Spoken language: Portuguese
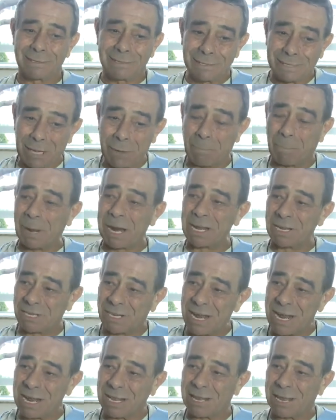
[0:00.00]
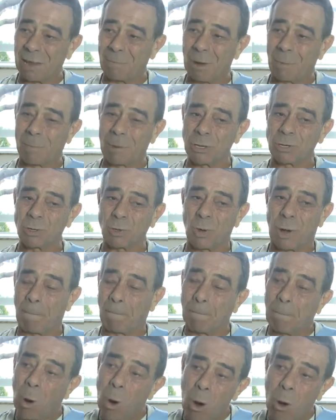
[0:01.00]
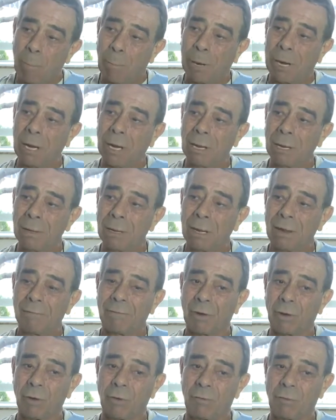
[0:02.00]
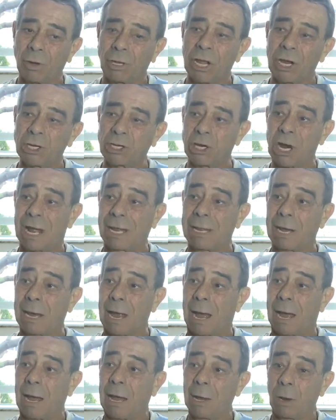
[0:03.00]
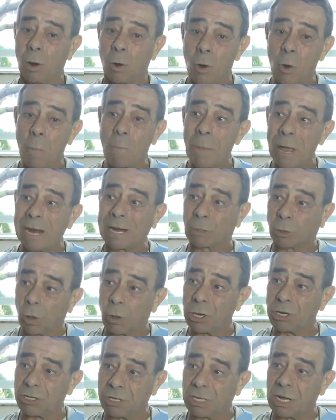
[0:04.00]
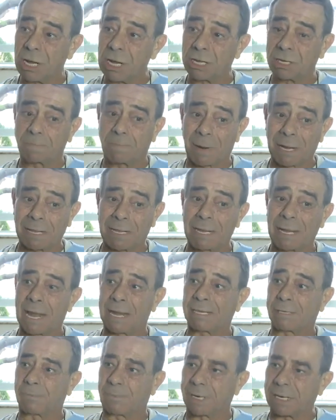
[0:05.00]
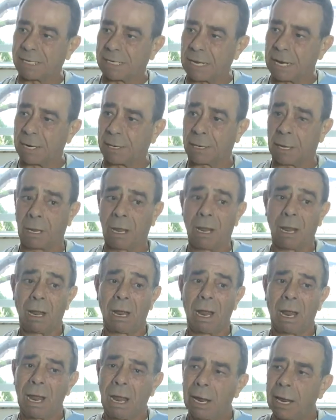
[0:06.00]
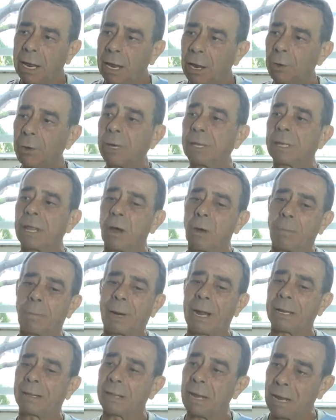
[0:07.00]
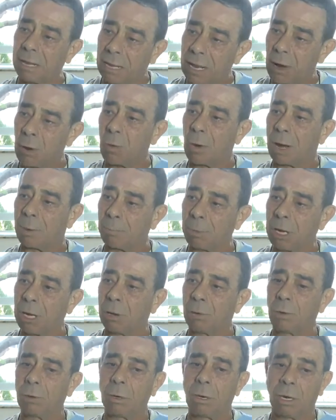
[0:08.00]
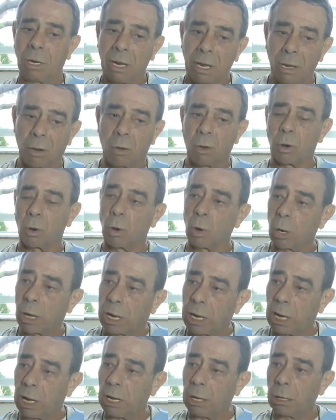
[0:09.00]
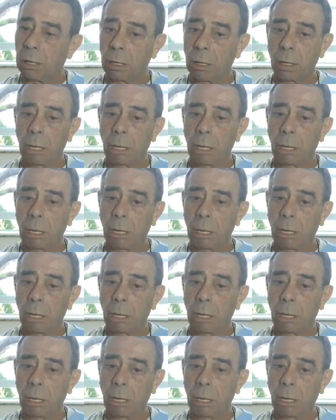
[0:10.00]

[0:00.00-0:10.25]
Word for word: de presente, é uma pessoa pobre, falou, vou deixar de comer dois dias para te dar esse presente. Eu então, para atender um amigo, eu coloquei,